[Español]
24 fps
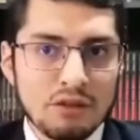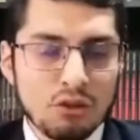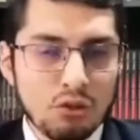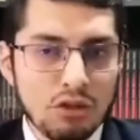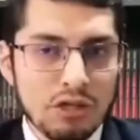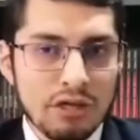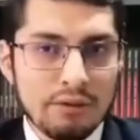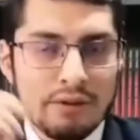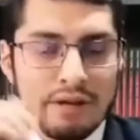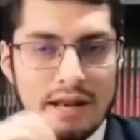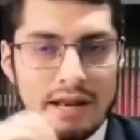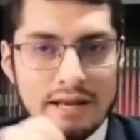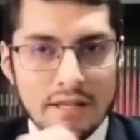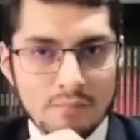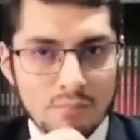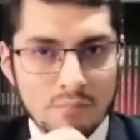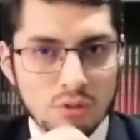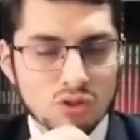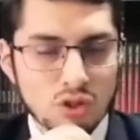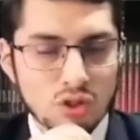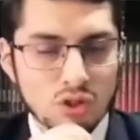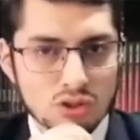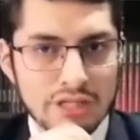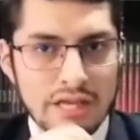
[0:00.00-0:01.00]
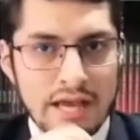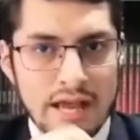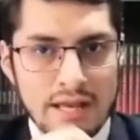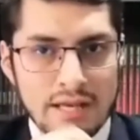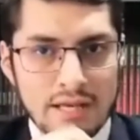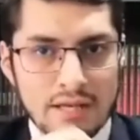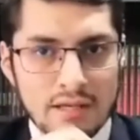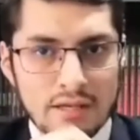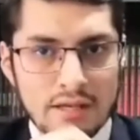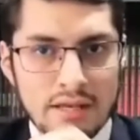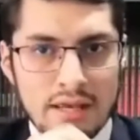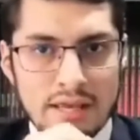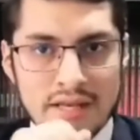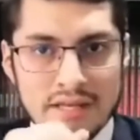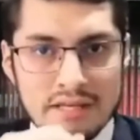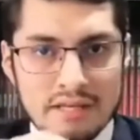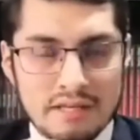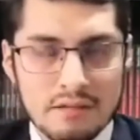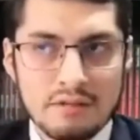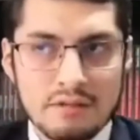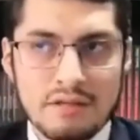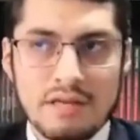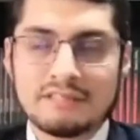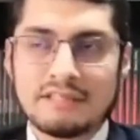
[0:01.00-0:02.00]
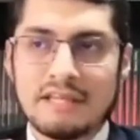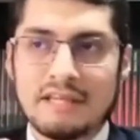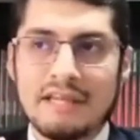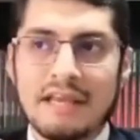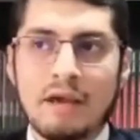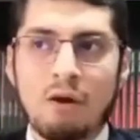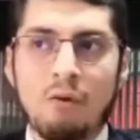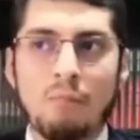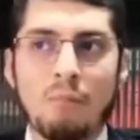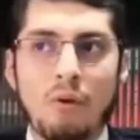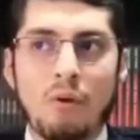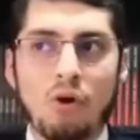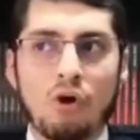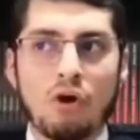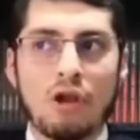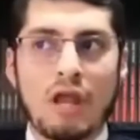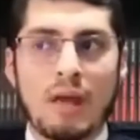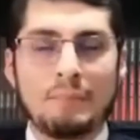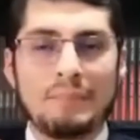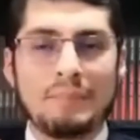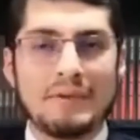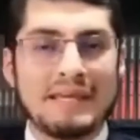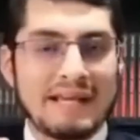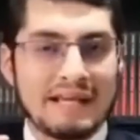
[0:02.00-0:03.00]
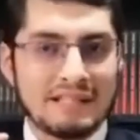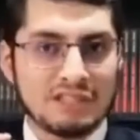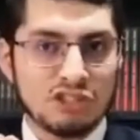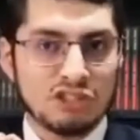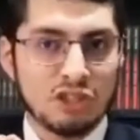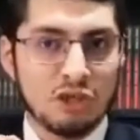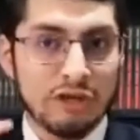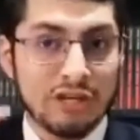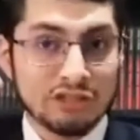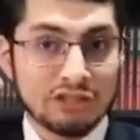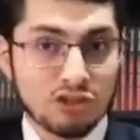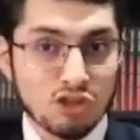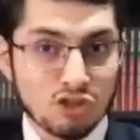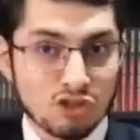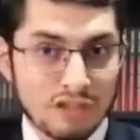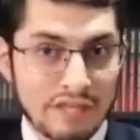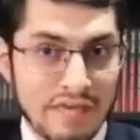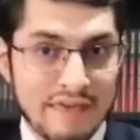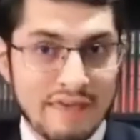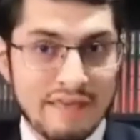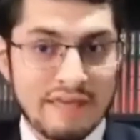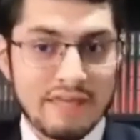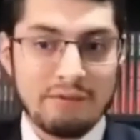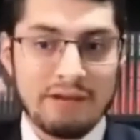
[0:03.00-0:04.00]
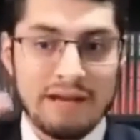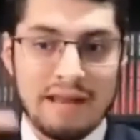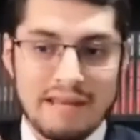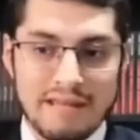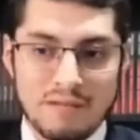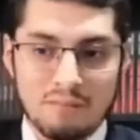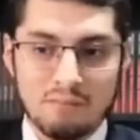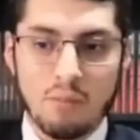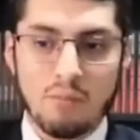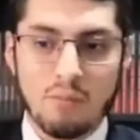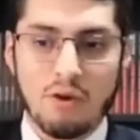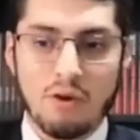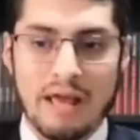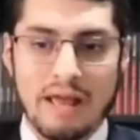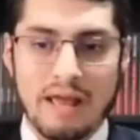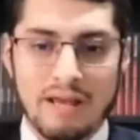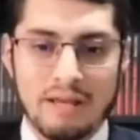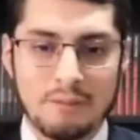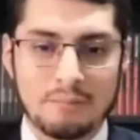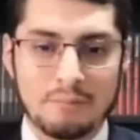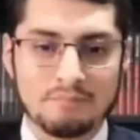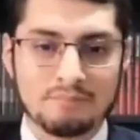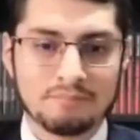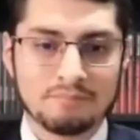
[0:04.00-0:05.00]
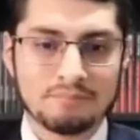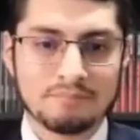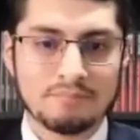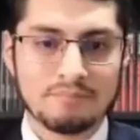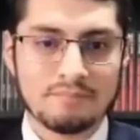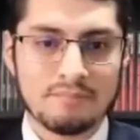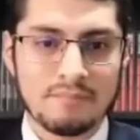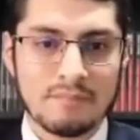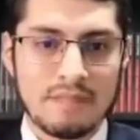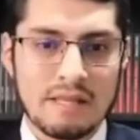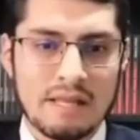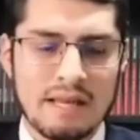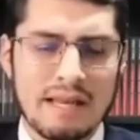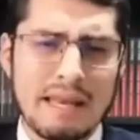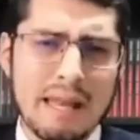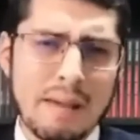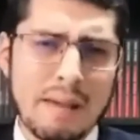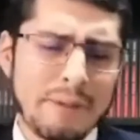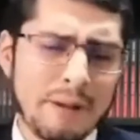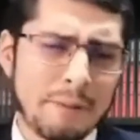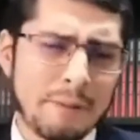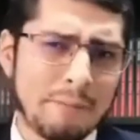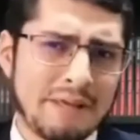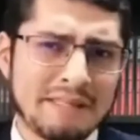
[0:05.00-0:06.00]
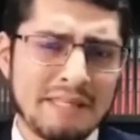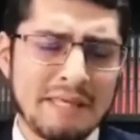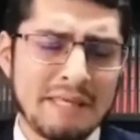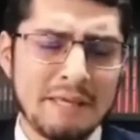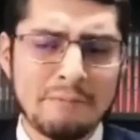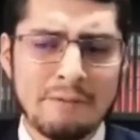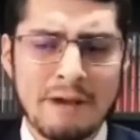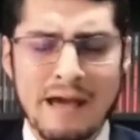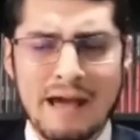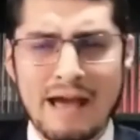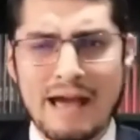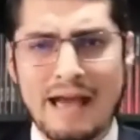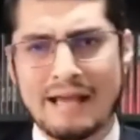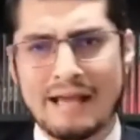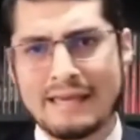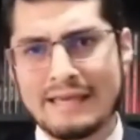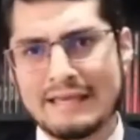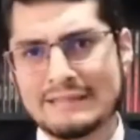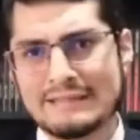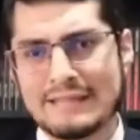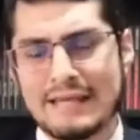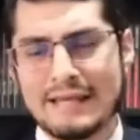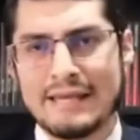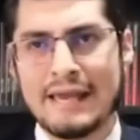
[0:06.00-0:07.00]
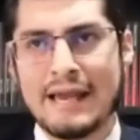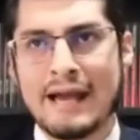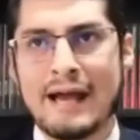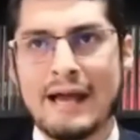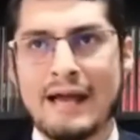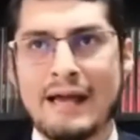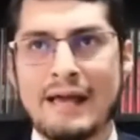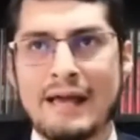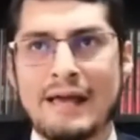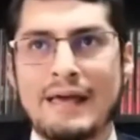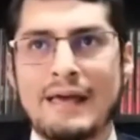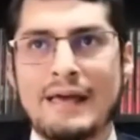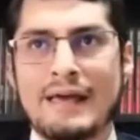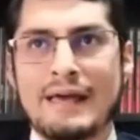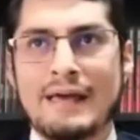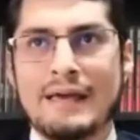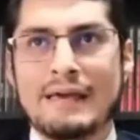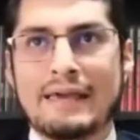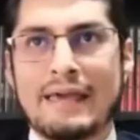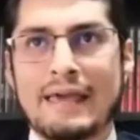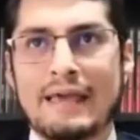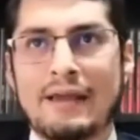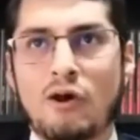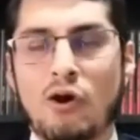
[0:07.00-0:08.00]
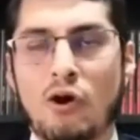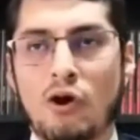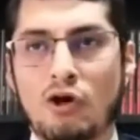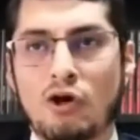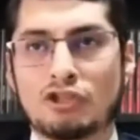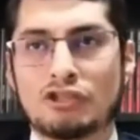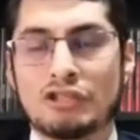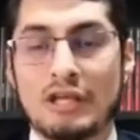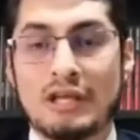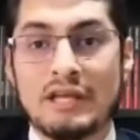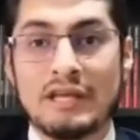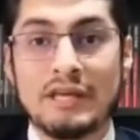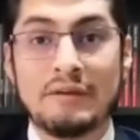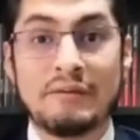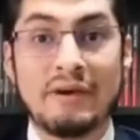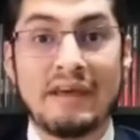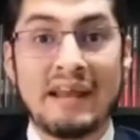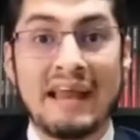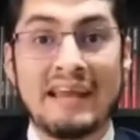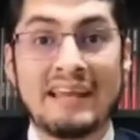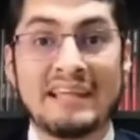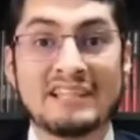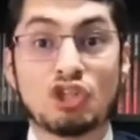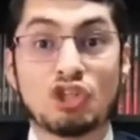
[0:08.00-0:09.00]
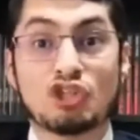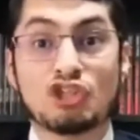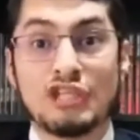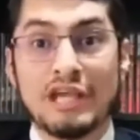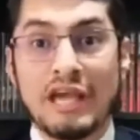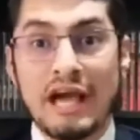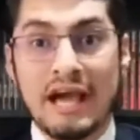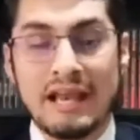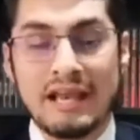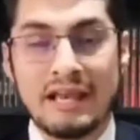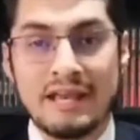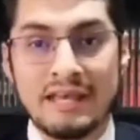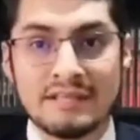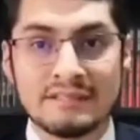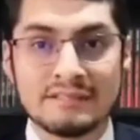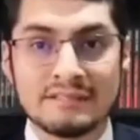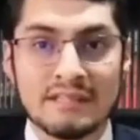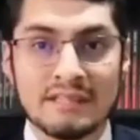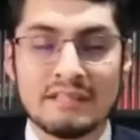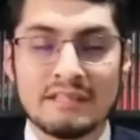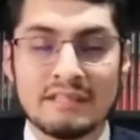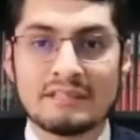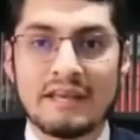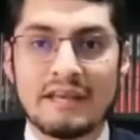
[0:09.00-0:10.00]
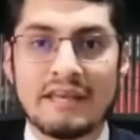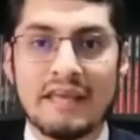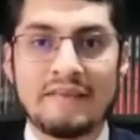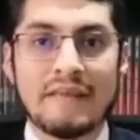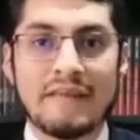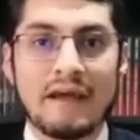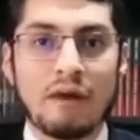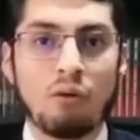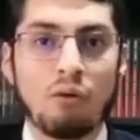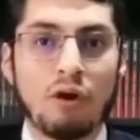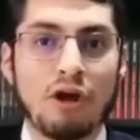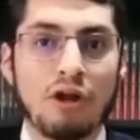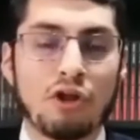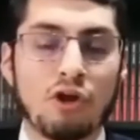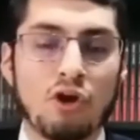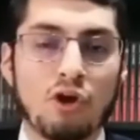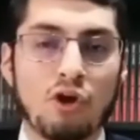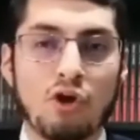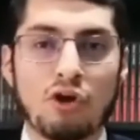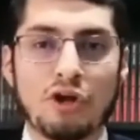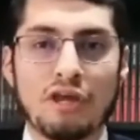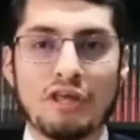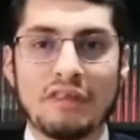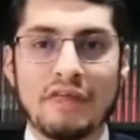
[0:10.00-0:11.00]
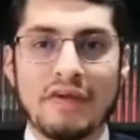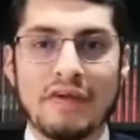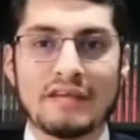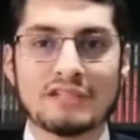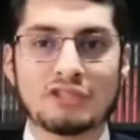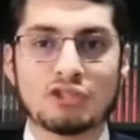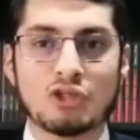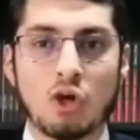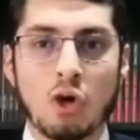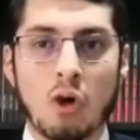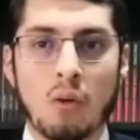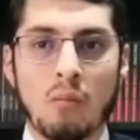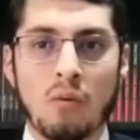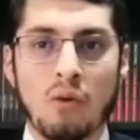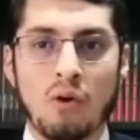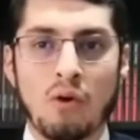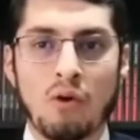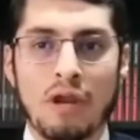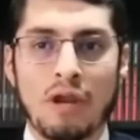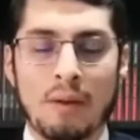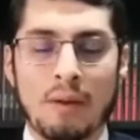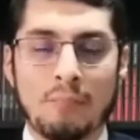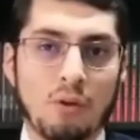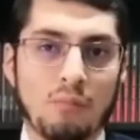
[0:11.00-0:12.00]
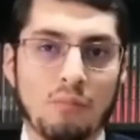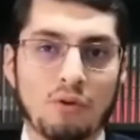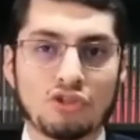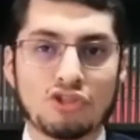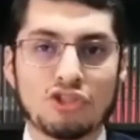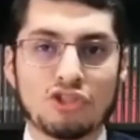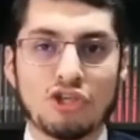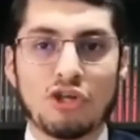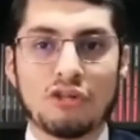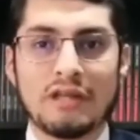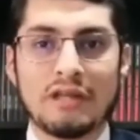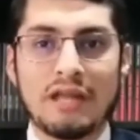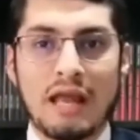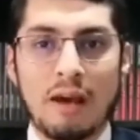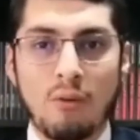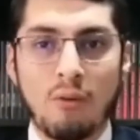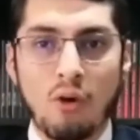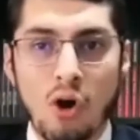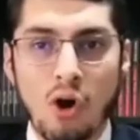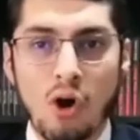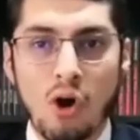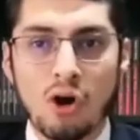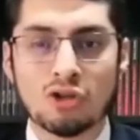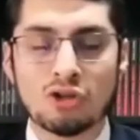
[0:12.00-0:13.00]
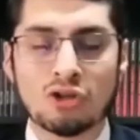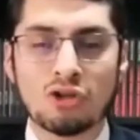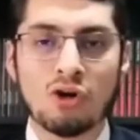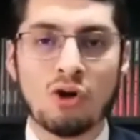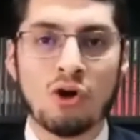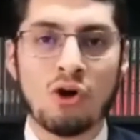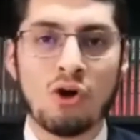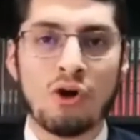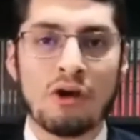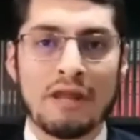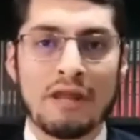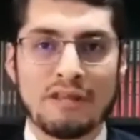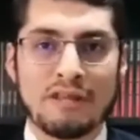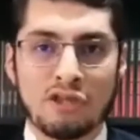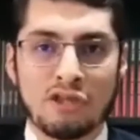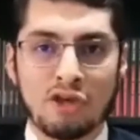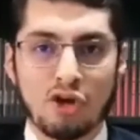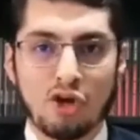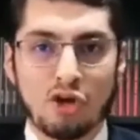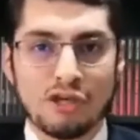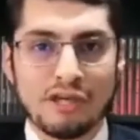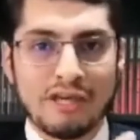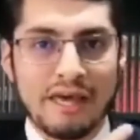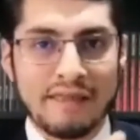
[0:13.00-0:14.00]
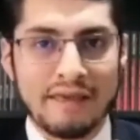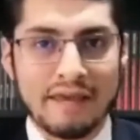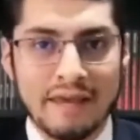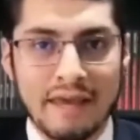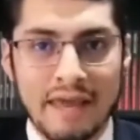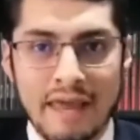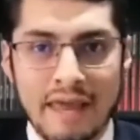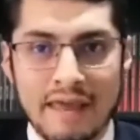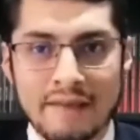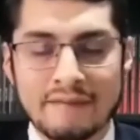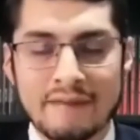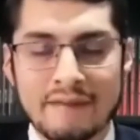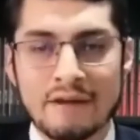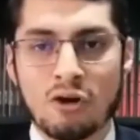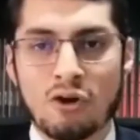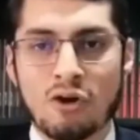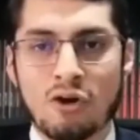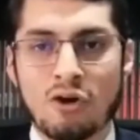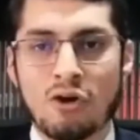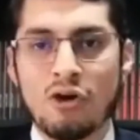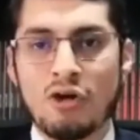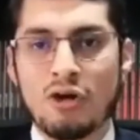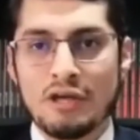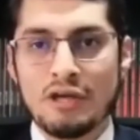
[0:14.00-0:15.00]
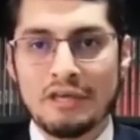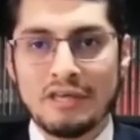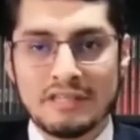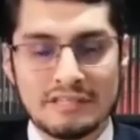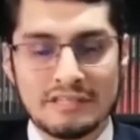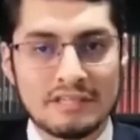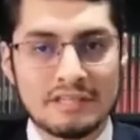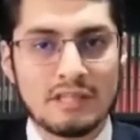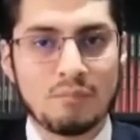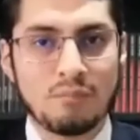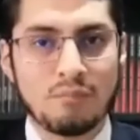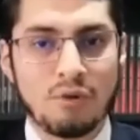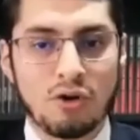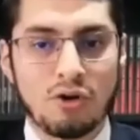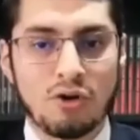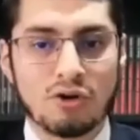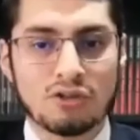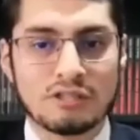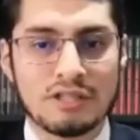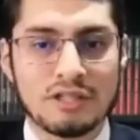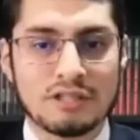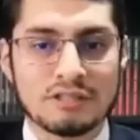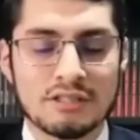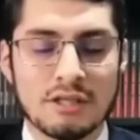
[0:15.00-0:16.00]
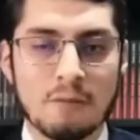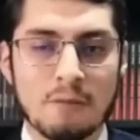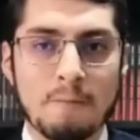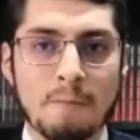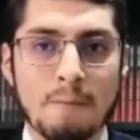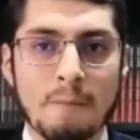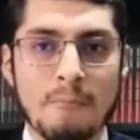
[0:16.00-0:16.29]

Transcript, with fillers: de un liberalismo social, que sería un poco la aplicación en sociedad del liberalismo moral. La perspectiva aquí sería que los liberales sociales estarían de acuerdo con ideas como la promoción del aborto, la ideología de género y ese tipo de cosas.